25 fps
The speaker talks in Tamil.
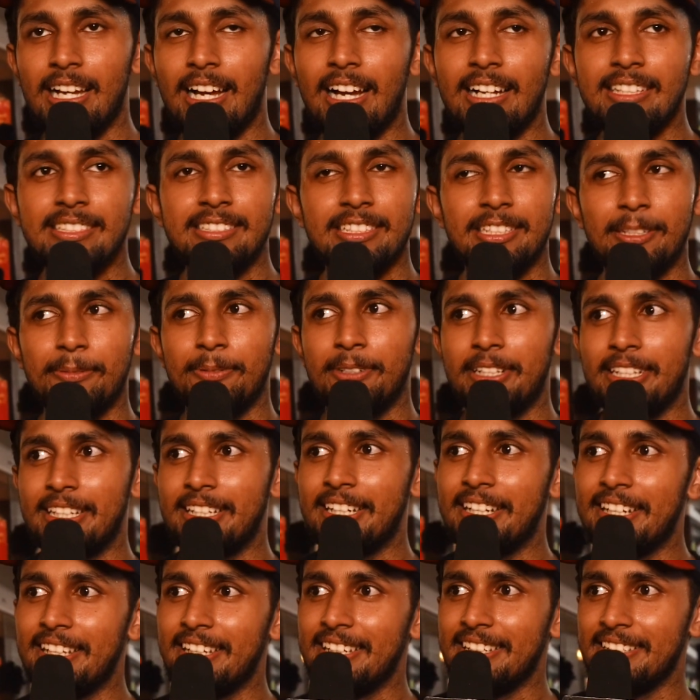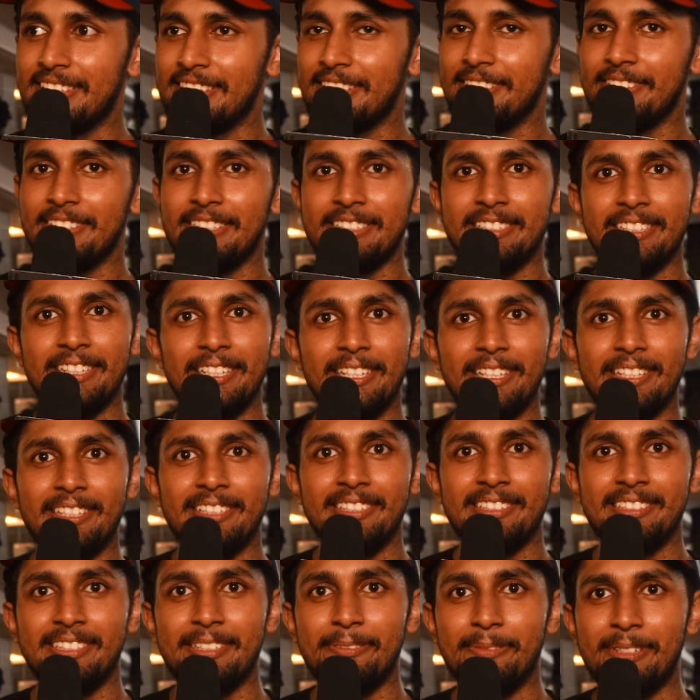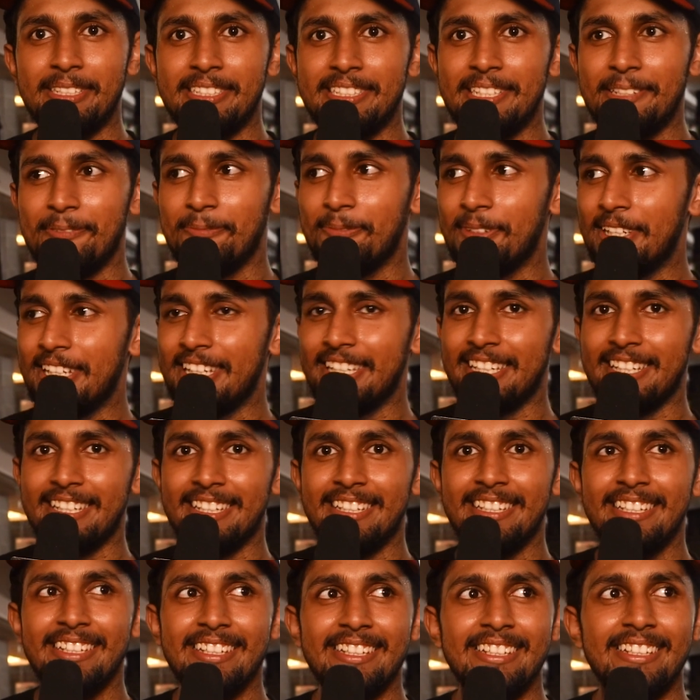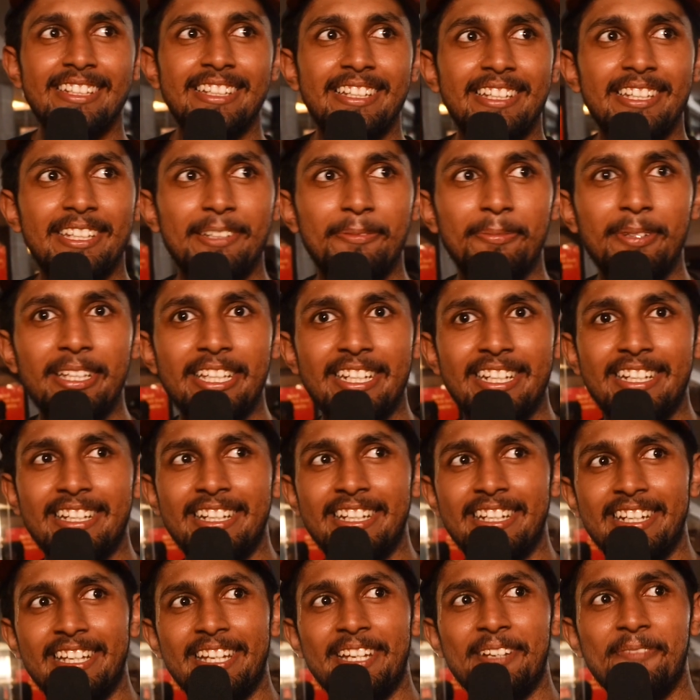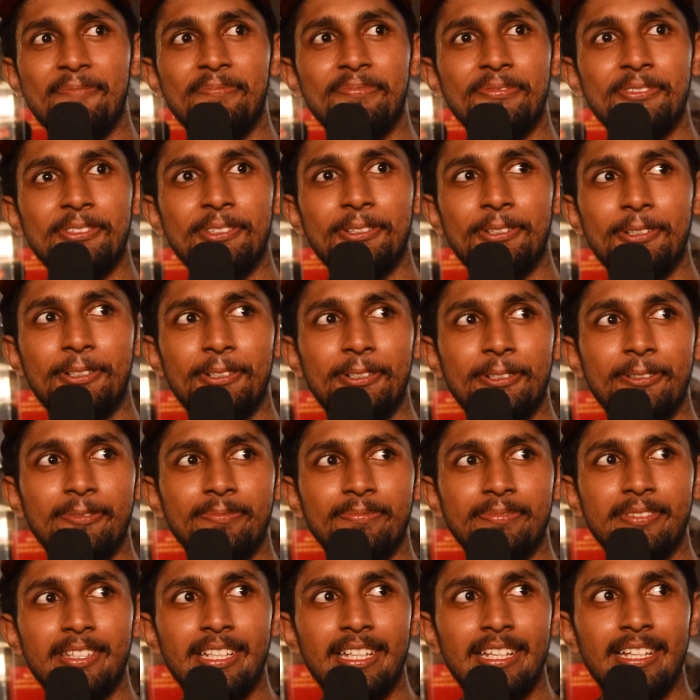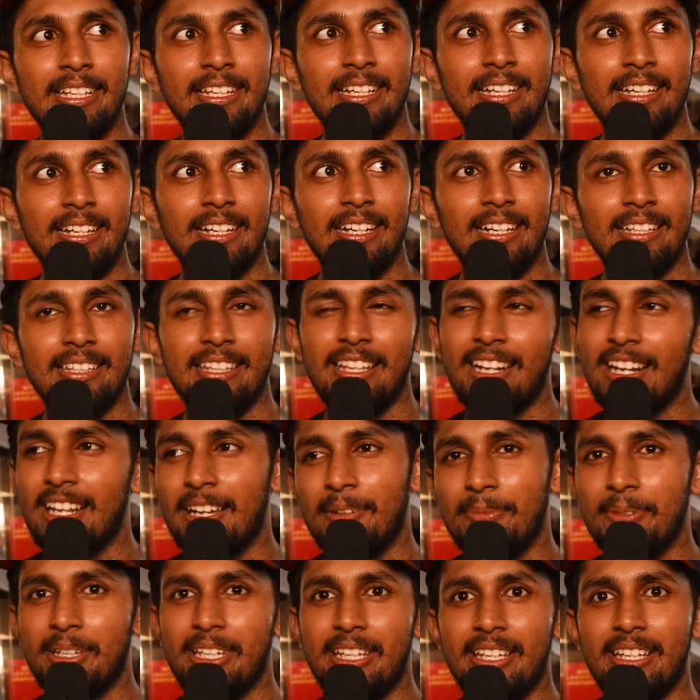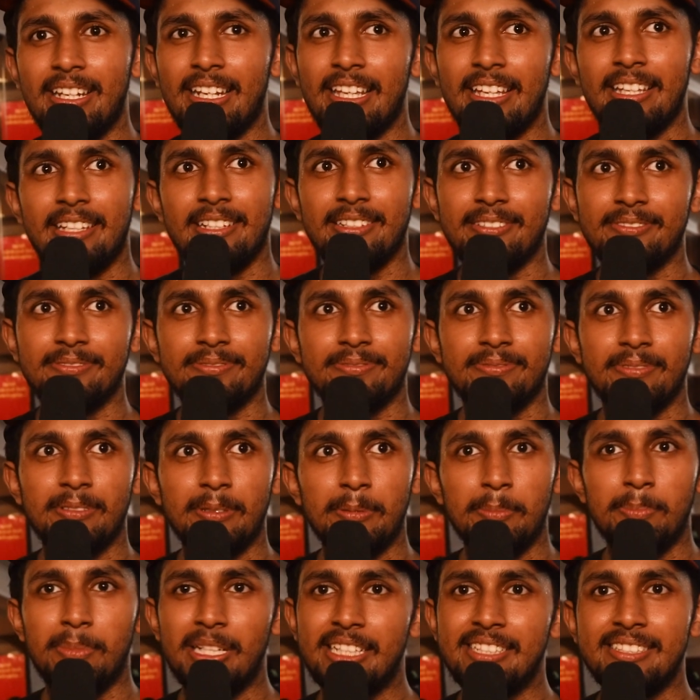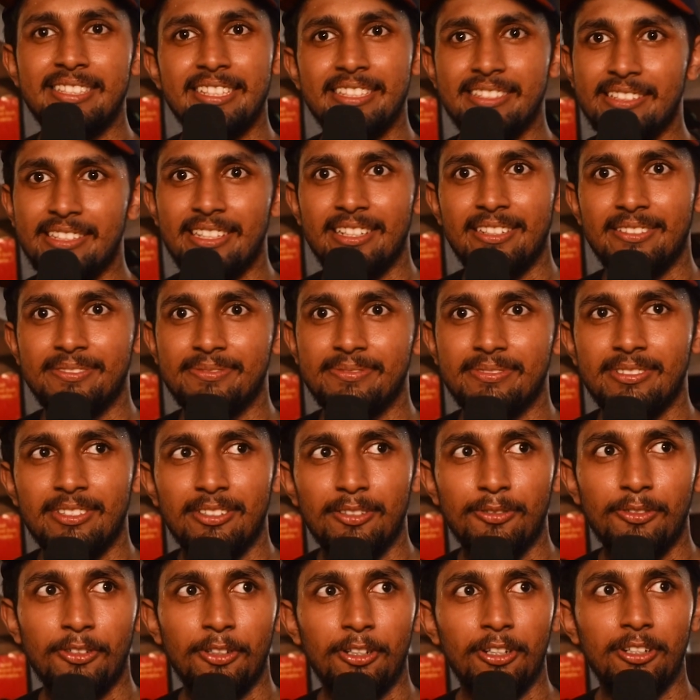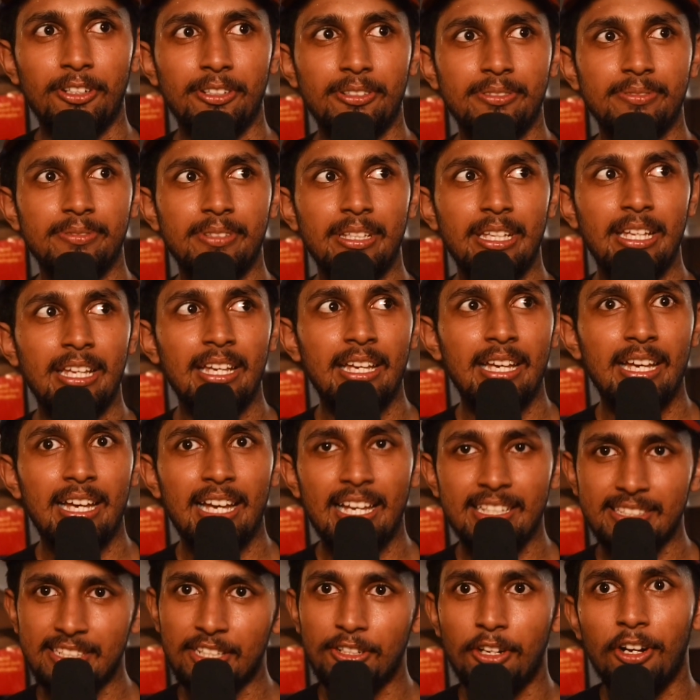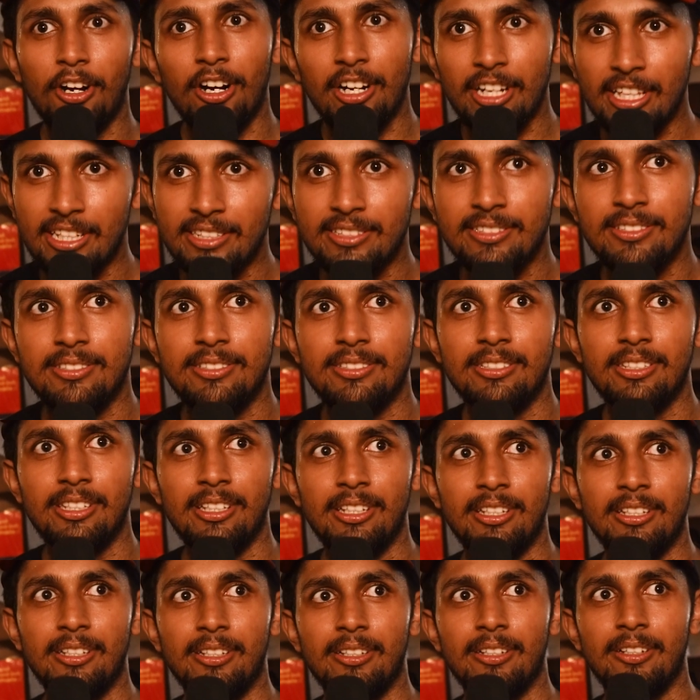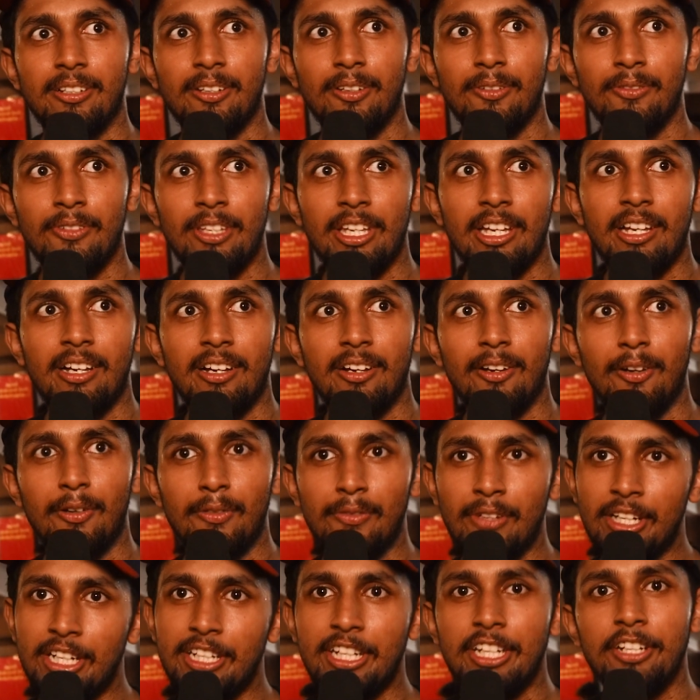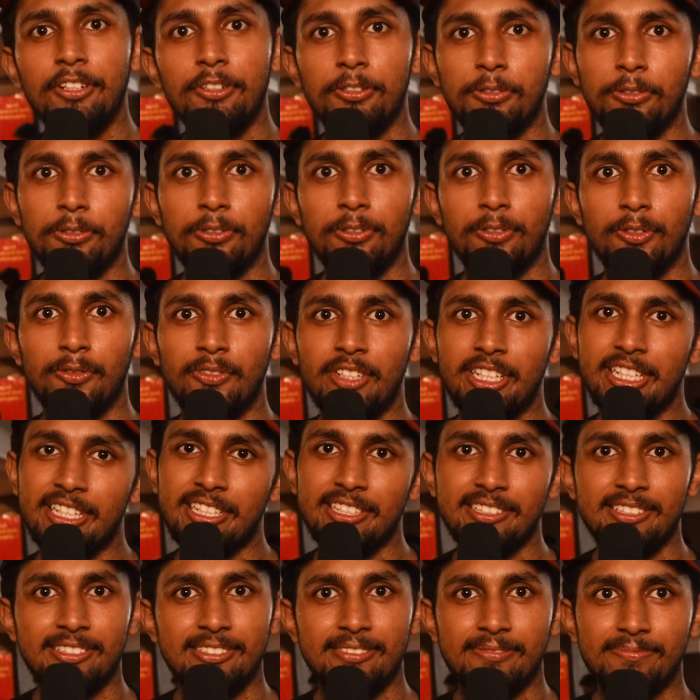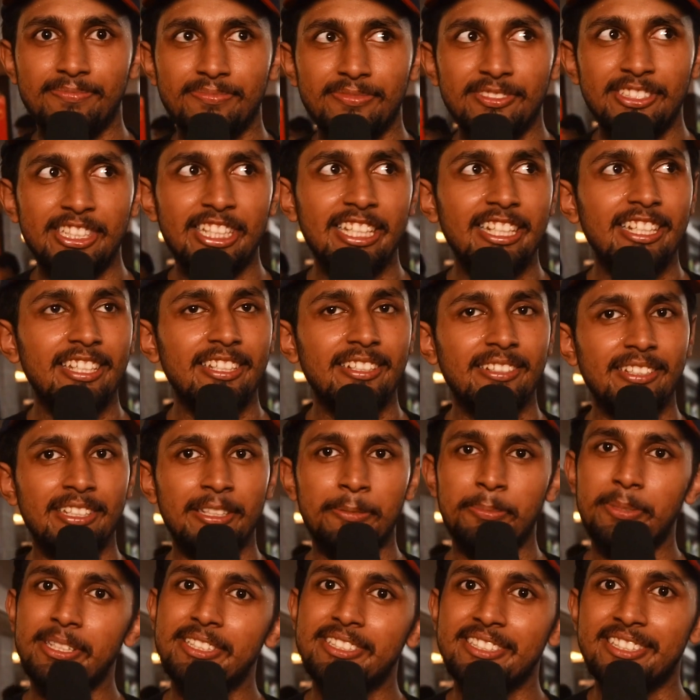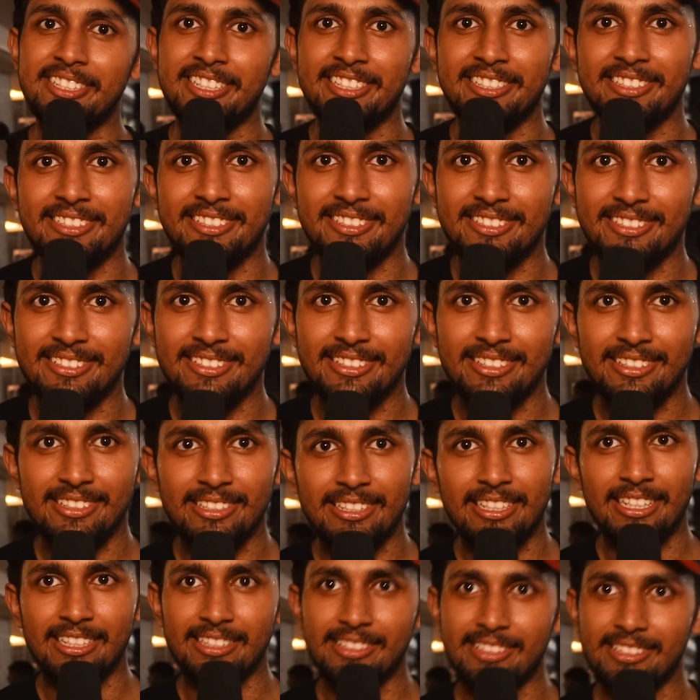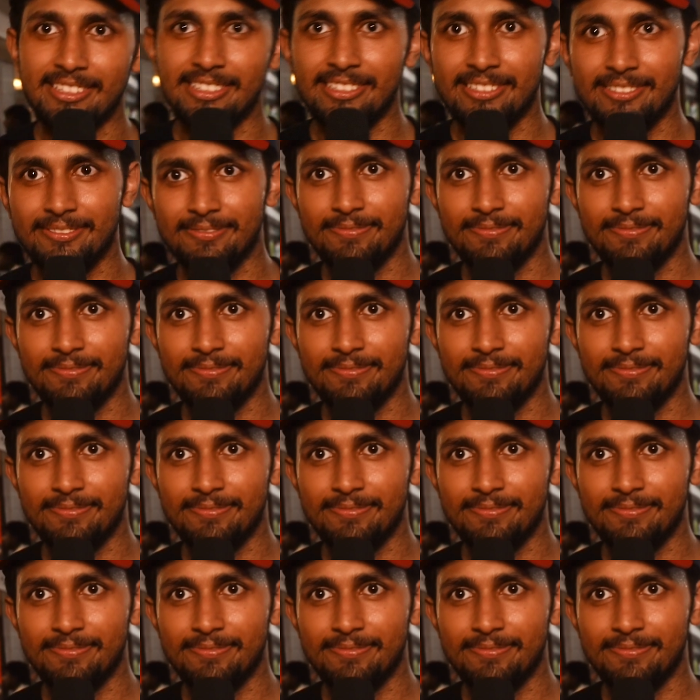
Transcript: ஆச்சரியப்பட்டேன் என்னடா இந்த வயசுலேயே இந்த மனுஷன் இப்படி இப்படி இருக்கானே ஸோ அது எல்லாமே லைக் பிளெஸ்ஸிங் தான் ஃபார் ஆஸ் அன் ஆடியன்ஸ் வி ஆர் வெயிட்டிங் டு விட்னஸ் ஜெயிலர் இன் பிக் ஸ்க்ரீன்ஸ் டென்த்து